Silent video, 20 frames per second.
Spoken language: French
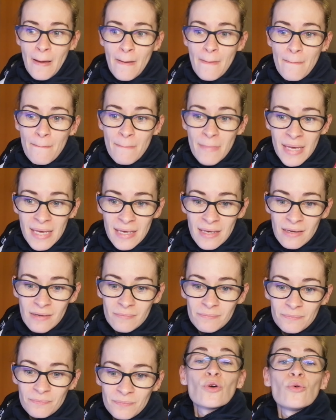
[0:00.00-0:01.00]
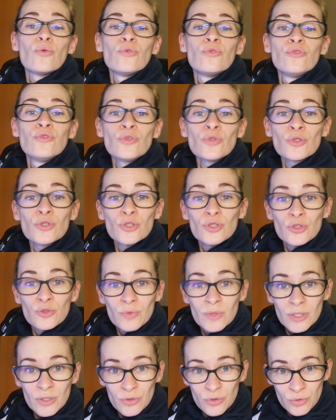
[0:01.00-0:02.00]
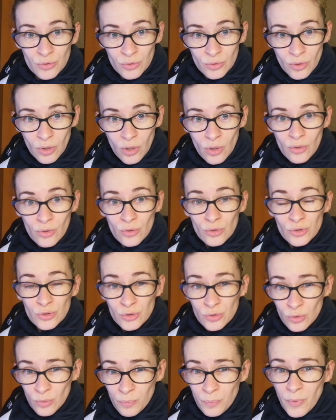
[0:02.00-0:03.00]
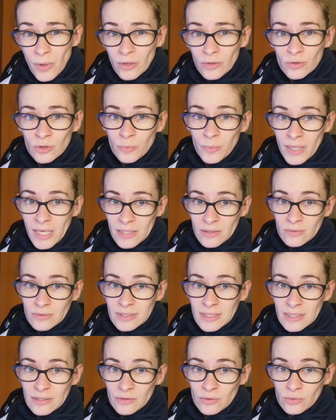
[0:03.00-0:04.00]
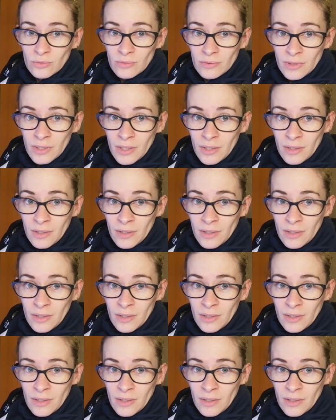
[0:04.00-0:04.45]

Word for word: Mais vu que je suis sur le support de présentation,